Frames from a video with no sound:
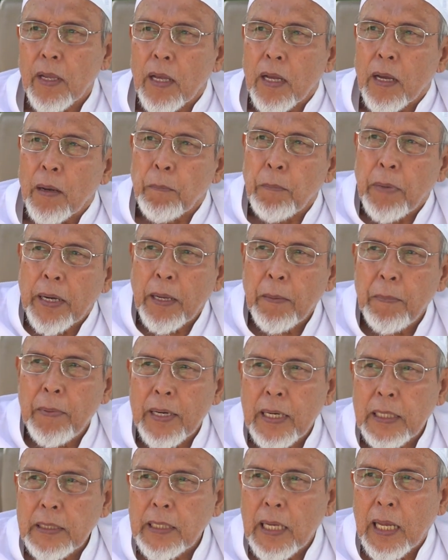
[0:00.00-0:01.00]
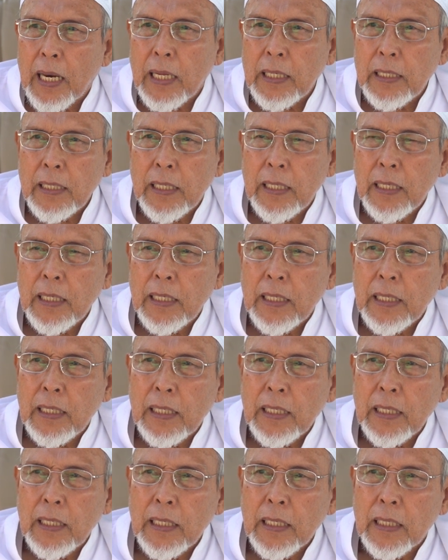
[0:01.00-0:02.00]
Bagaimana caranya
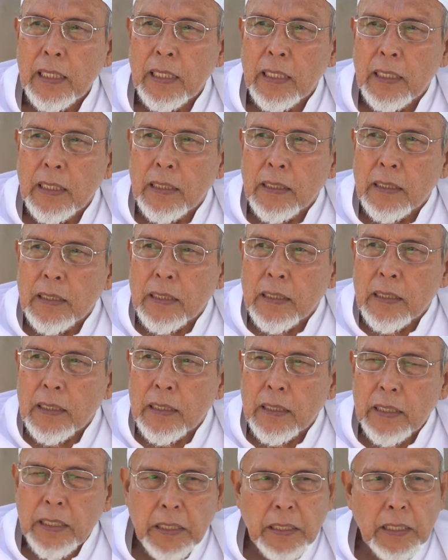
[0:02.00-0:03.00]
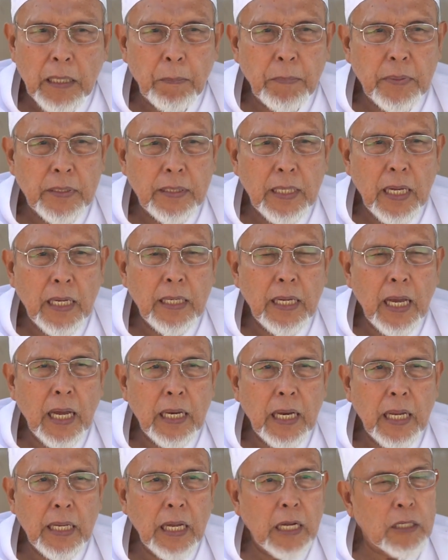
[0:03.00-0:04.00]
kita menjadi anak
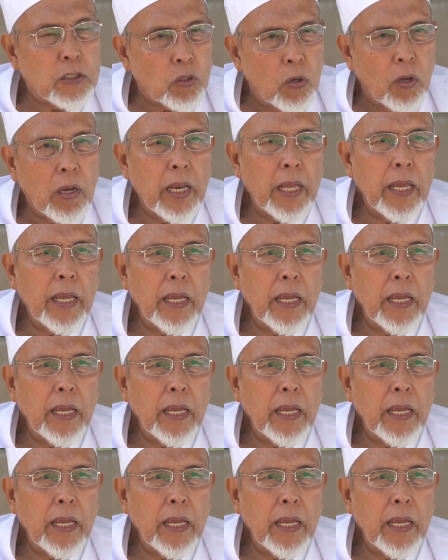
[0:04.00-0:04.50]
yang soleh